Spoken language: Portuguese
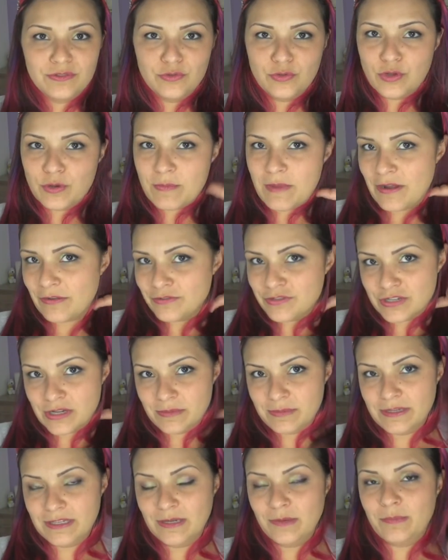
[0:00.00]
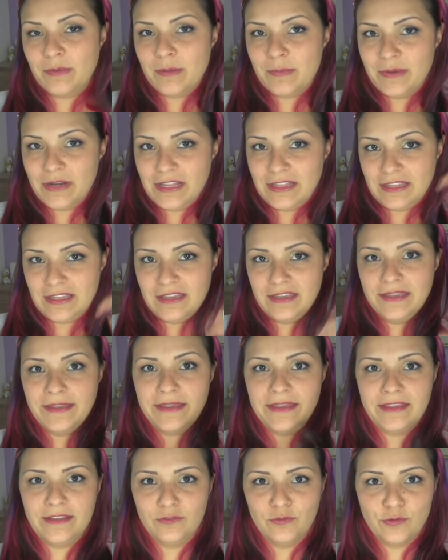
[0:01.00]
normal de cabelo pra prender,
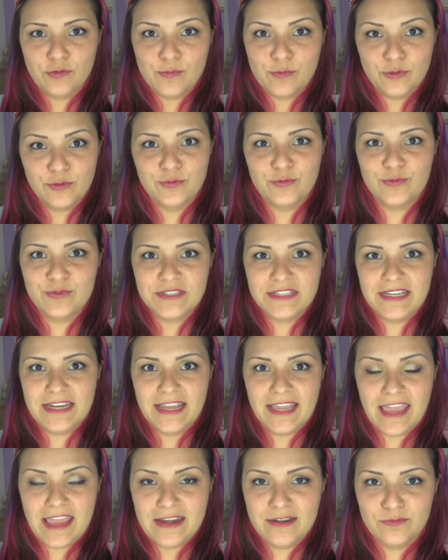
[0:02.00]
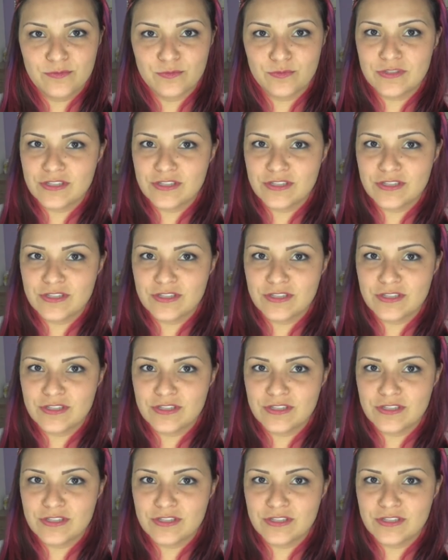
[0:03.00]
que todo mundo usa, né? Quem não